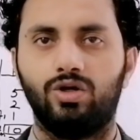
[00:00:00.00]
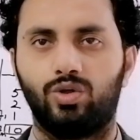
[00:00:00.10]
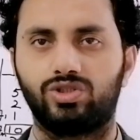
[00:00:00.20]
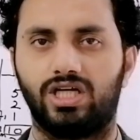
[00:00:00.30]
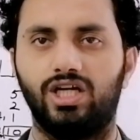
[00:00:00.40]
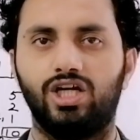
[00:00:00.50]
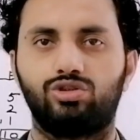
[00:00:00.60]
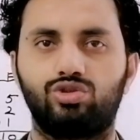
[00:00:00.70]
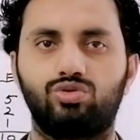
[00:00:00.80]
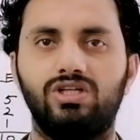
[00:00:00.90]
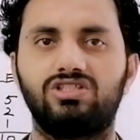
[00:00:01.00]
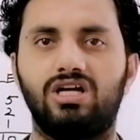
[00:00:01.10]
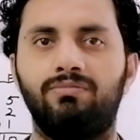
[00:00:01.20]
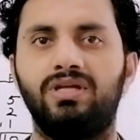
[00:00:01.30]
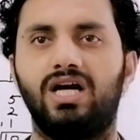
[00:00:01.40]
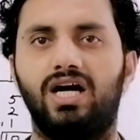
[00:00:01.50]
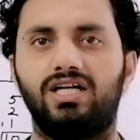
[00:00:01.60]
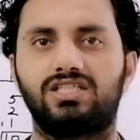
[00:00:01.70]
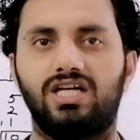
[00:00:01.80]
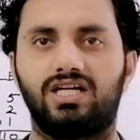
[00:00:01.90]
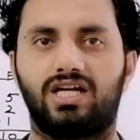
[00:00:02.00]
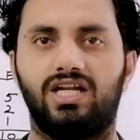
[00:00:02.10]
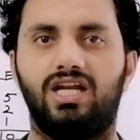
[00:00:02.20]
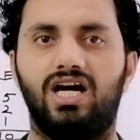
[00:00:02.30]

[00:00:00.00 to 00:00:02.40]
हो जाए तो स्टूडेंट्स हमने आज क्या करना है